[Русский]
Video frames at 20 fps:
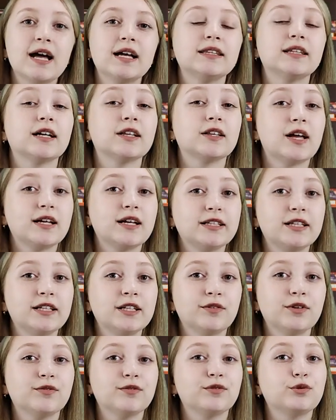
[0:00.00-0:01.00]

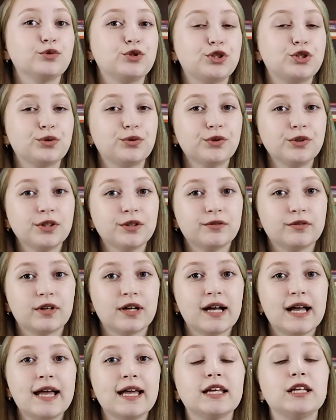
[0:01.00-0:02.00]
талантливого ученого
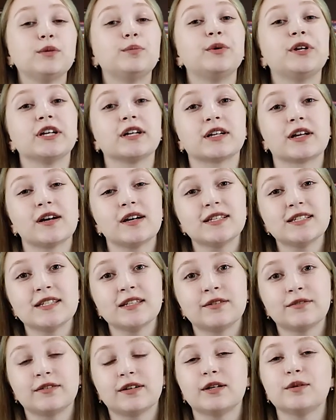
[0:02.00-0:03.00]
и
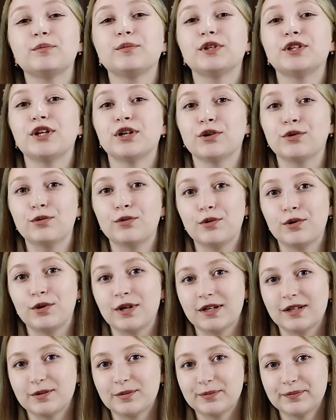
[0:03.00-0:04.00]
прекрасного
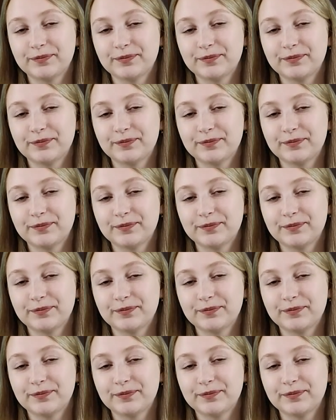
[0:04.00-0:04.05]
педагога.